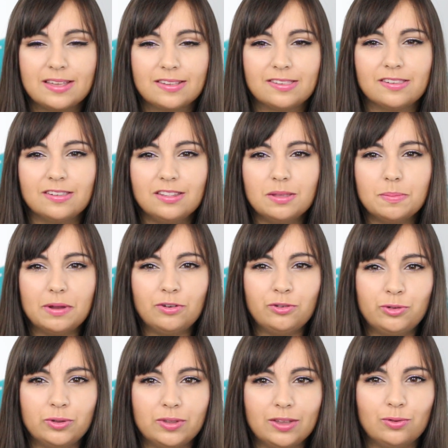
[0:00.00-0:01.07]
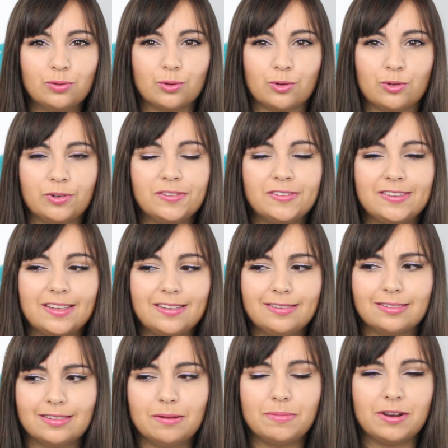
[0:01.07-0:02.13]
Si une image tenace de
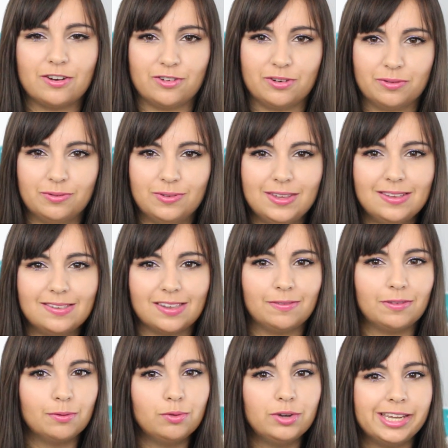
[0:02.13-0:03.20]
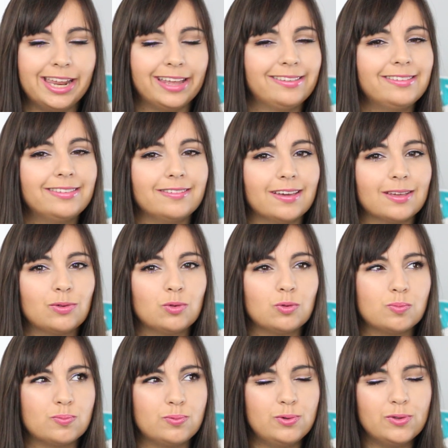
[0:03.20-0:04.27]
gentillesse nimble la jeune fille, saviez-vous qu'il existe des
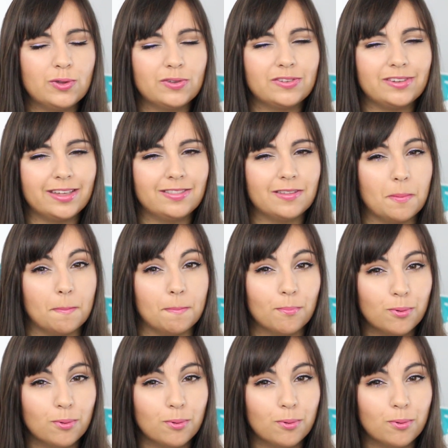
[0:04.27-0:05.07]
versions plus anciennes,